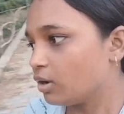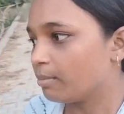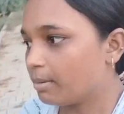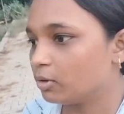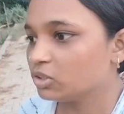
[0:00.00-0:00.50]

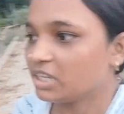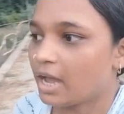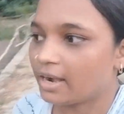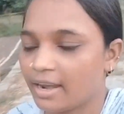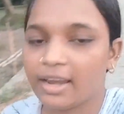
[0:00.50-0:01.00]
तो अब हम लोग
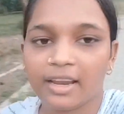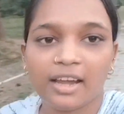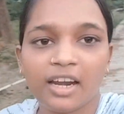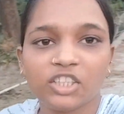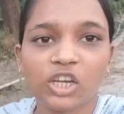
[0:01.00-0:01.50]
जा रहे
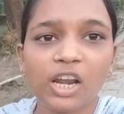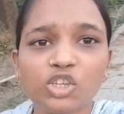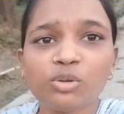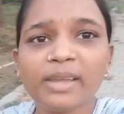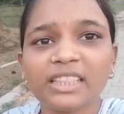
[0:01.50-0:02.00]
हैं घर
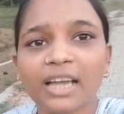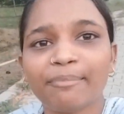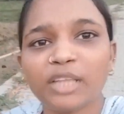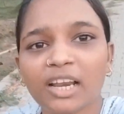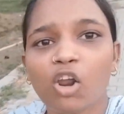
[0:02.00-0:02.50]
चलो
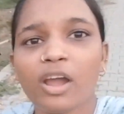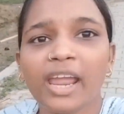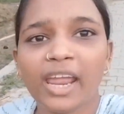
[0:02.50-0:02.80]
सुमित कब तक